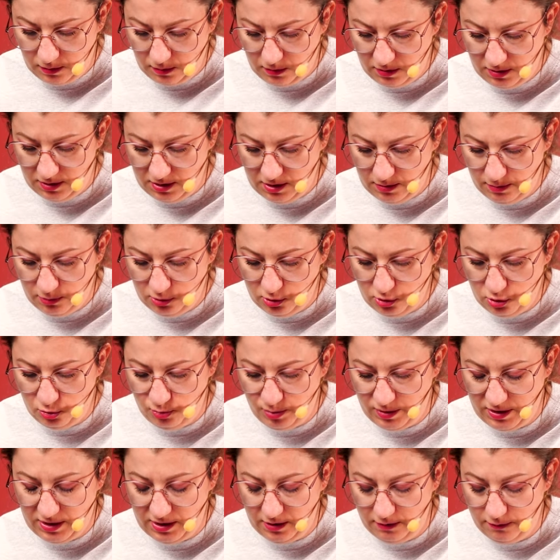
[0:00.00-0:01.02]
Trochę za mocno
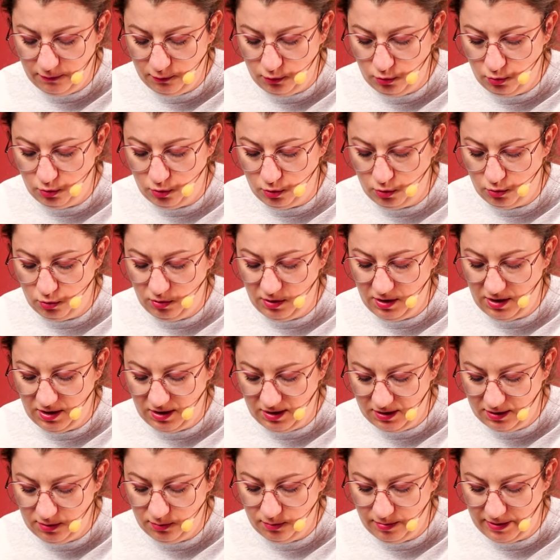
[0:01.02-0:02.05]
opadają w dół ogólnie,
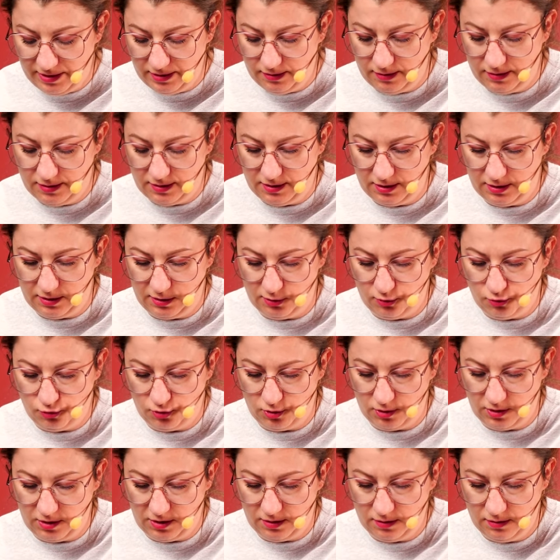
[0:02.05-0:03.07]
ale są bardzo
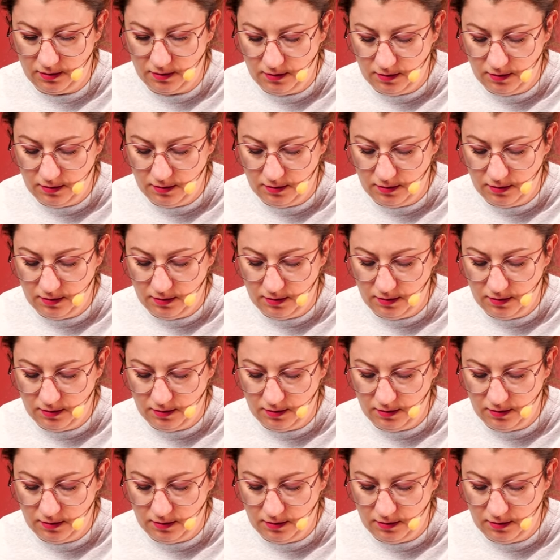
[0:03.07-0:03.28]
estetyczne.